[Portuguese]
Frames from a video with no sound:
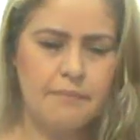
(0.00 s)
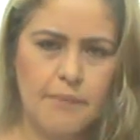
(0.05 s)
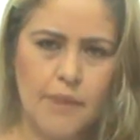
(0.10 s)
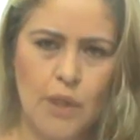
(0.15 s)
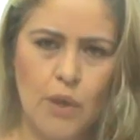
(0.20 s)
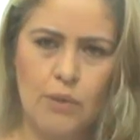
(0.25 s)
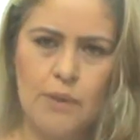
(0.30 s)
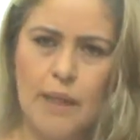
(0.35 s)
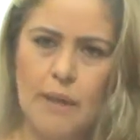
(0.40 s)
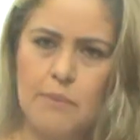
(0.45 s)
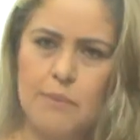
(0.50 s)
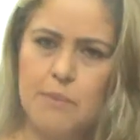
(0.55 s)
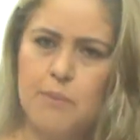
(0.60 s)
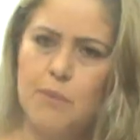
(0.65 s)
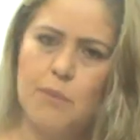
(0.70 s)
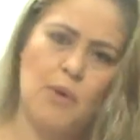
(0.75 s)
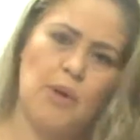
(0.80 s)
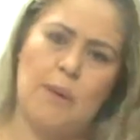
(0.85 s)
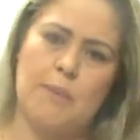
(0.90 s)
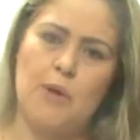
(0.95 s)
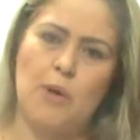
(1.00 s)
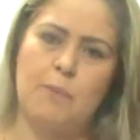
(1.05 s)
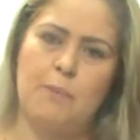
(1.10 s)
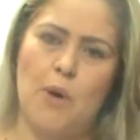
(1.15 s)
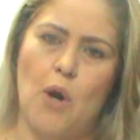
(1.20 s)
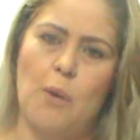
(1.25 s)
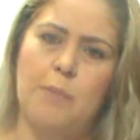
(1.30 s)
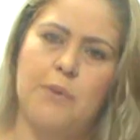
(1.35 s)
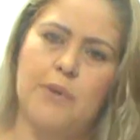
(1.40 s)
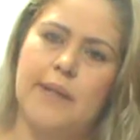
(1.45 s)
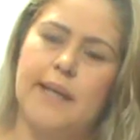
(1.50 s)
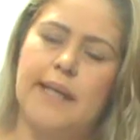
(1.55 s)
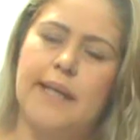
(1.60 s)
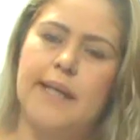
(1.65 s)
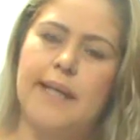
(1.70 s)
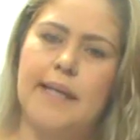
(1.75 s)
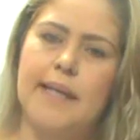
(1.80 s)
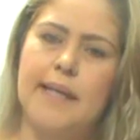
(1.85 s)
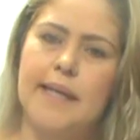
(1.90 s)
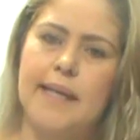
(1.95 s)
eu tenho meu cabelo próprio,
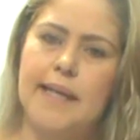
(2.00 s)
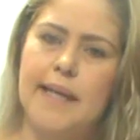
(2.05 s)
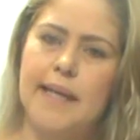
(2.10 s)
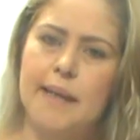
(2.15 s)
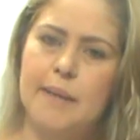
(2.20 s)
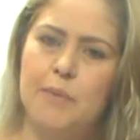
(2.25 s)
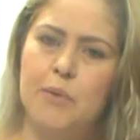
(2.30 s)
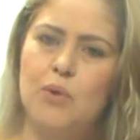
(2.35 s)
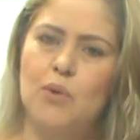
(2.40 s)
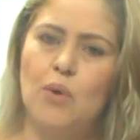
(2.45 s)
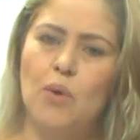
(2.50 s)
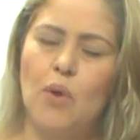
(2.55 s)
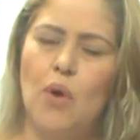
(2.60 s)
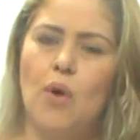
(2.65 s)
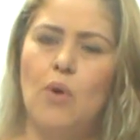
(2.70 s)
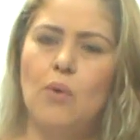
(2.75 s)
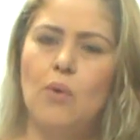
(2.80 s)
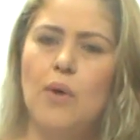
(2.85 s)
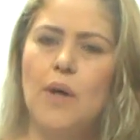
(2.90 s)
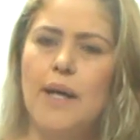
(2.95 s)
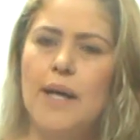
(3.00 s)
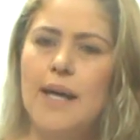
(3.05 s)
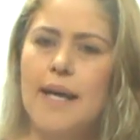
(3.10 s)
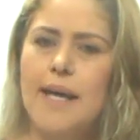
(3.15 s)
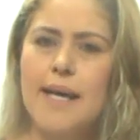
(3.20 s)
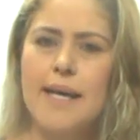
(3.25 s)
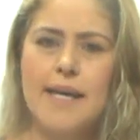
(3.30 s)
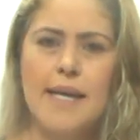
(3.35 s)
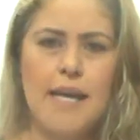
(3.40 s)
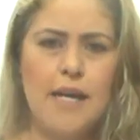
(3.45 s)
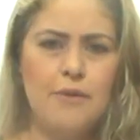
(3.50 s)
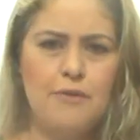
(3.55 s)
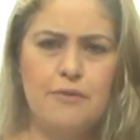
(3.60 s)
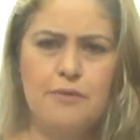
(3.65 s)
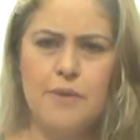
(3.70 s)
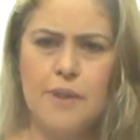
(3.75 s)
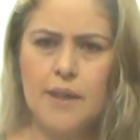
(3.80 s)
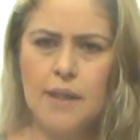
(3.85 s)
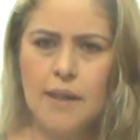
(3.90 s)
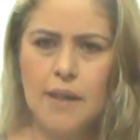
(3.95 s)
né? Ele, ele é muito longo. E ele
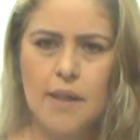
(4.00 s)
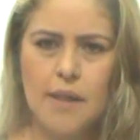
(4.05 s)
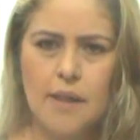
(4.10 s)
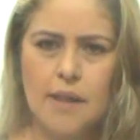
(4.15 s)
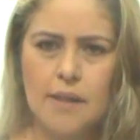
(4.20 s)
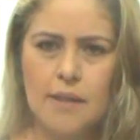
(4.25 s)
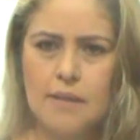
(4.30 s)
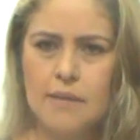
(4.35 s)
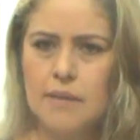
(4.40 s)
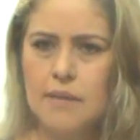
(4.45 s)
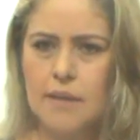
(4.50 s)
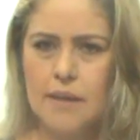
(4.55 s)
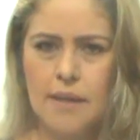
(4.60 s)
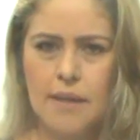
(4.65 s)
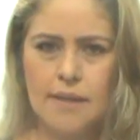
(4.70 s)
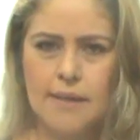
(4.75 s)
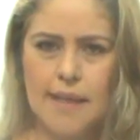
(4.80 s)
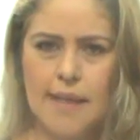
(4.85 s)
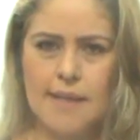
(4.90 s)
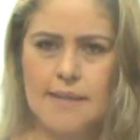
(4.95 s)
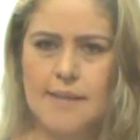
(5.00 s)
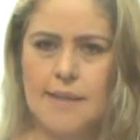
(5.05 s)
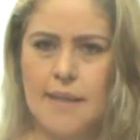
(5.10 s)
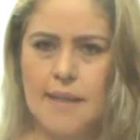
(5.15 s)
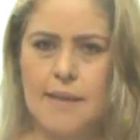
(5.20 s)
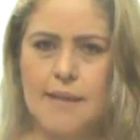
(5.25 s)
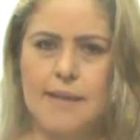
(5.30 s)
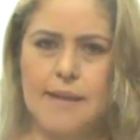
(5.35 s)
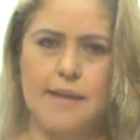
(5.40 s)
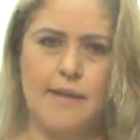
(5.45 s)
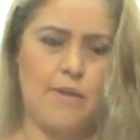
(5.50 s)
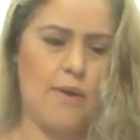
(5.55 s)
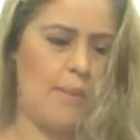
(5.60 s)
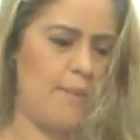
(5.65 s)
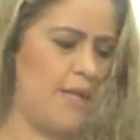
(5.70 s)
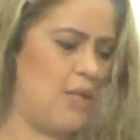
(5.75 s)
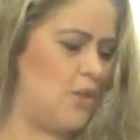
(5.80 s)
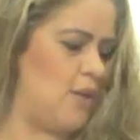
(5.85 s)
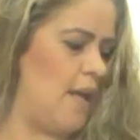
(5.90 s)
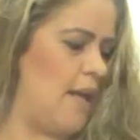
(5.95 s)
fica, eh, tá assim, eu
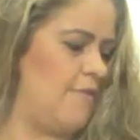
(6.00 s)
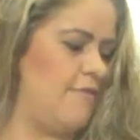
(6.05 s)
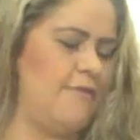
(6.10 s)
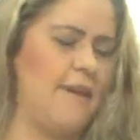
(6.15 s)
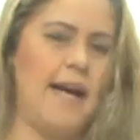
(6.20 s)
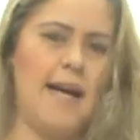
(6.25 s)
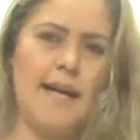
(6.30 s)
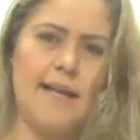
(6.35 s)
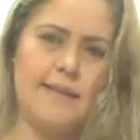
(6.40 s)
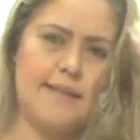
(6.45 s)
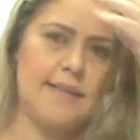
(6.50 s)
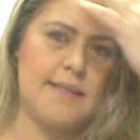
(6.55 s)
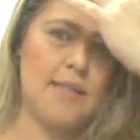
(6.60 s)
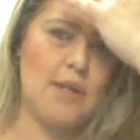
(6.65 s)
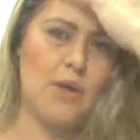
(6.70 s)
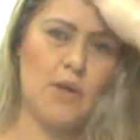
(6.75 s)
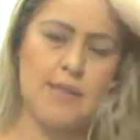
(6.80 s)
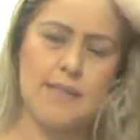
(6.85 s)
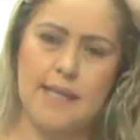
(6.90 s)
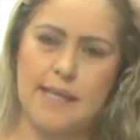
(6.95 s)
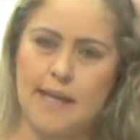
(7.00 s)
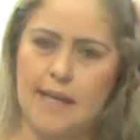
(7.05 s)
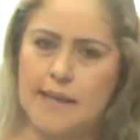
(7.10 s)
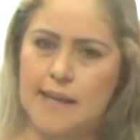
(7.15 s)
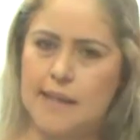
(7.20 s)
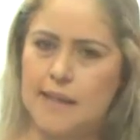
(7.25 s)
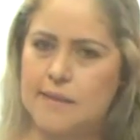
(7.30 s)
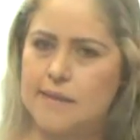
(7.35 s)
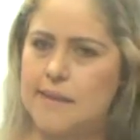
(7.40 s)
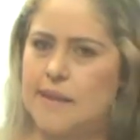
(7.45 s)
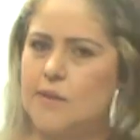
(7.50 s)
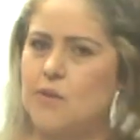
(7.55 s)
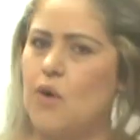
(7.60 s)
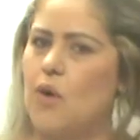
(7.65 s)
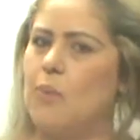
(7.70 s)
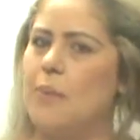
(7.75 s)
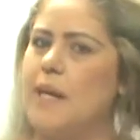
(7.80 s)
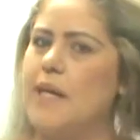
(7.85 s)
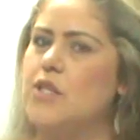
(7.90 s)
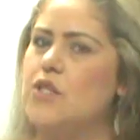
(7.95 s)
acabei de lavar, sequei
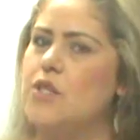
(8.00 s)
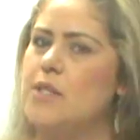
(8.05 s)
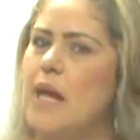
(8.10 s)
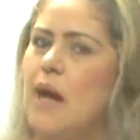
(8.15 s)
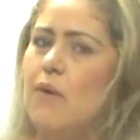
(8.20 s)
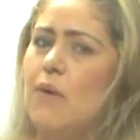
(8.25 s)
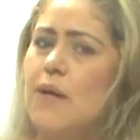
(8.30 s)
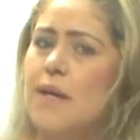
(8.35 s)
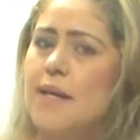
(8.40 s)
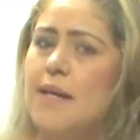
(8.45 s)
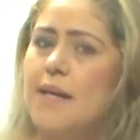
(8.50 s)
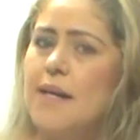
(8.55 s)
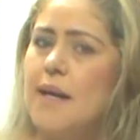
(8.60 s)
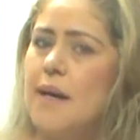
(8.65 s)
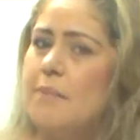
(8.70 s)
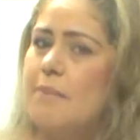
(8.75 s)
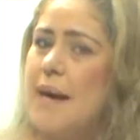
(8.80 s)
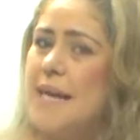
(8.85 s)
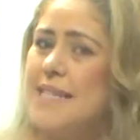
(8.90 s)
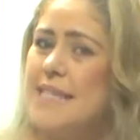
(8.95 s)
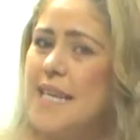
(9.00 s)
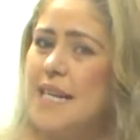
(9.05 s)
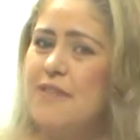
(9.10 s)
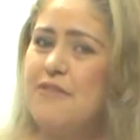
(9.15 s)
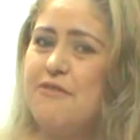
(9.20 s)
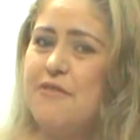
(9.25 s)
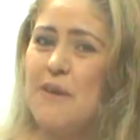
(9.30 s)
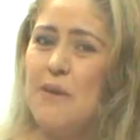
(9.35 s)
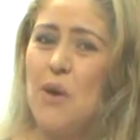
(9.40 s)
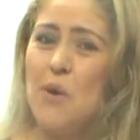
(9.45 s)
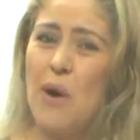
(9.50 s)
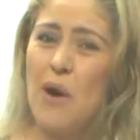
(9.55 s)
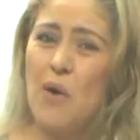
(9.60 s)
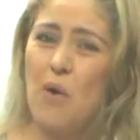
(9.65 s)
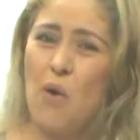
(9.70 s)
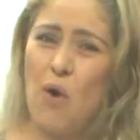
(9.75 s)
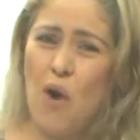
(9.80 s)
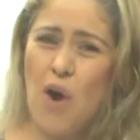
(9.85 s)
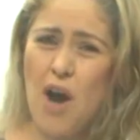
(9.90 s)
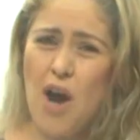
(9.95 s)
naturalmente e tal. Mas ele, eu
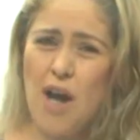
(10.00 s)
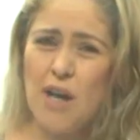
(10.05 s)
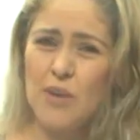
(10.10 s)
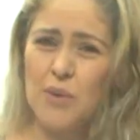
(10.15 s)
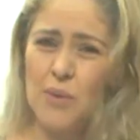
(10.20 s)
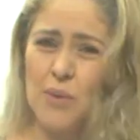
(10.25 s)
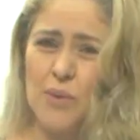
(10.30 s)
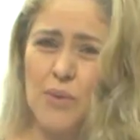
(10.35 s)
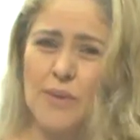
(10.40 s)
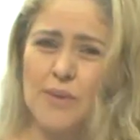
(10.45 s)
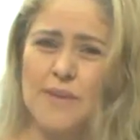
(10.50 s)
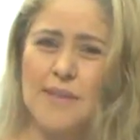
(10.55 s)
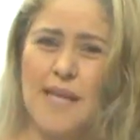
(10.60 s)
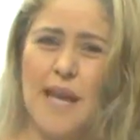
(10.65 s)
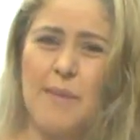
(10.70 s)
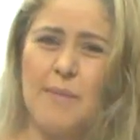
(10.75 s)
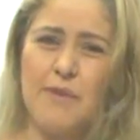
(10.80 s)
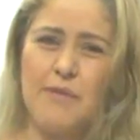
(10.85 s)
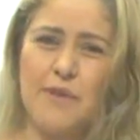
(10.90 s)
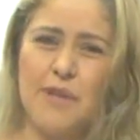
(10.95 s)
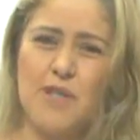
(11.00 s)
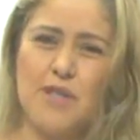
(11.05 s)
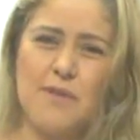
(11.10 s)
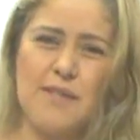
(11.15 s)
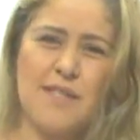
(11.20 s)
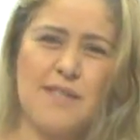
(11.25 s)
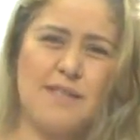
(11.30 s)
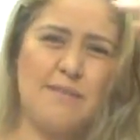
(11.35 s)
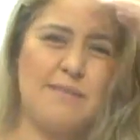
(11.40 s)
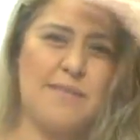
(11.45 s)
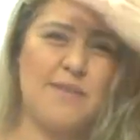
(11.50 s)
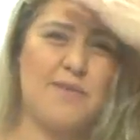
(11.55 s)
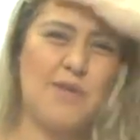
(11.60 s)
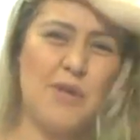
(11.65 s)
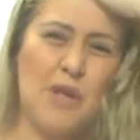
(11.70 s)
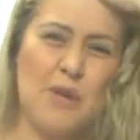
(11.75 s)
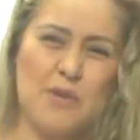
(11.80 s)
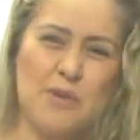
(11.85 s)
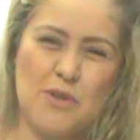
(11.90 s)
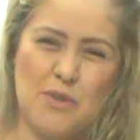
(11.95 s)
acordo, sabe? Eu fico às vezes,
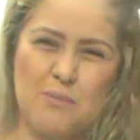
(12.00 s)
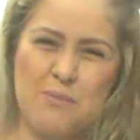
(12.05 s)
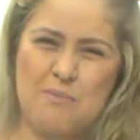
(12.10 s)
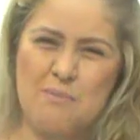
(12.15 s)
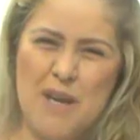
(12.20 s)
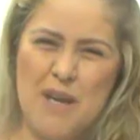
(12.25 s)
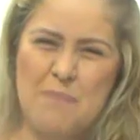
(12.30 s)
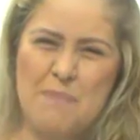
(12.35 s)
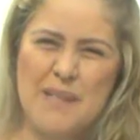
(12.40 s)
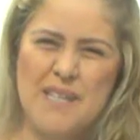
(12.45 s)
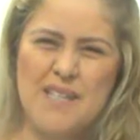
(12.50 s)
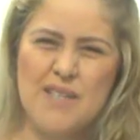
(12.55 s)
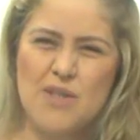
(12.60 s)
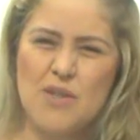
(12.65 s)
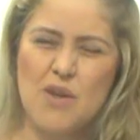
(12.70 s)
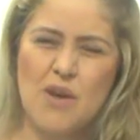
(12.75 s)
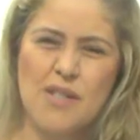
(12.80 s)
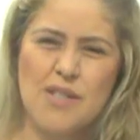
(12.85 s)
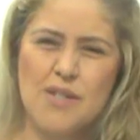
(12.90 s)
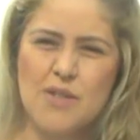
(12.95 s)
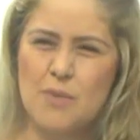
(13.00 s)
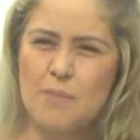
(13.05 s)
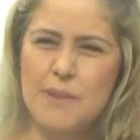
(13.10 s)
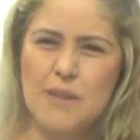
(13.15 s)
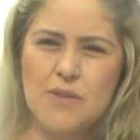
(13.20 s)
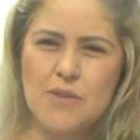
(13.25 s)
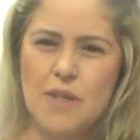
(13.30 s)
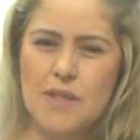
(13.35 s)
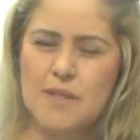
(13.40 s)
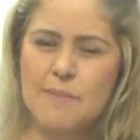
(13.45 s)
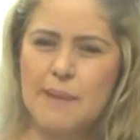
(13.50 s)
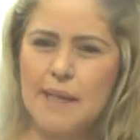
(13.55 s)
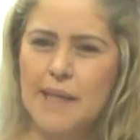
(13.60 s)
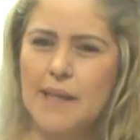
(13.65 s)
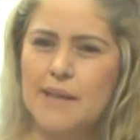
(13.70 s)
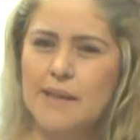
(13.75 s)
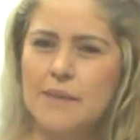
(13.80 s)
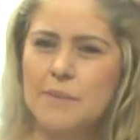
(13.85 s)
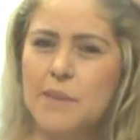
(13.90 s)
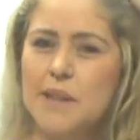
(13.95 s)
eu tô bem preguiçosa, sou preguiçosa pra
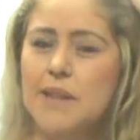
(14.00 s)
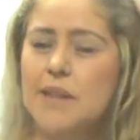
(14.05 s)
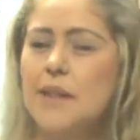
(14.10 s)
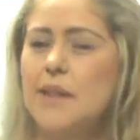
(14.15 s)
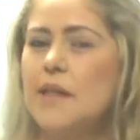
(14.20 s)
caramba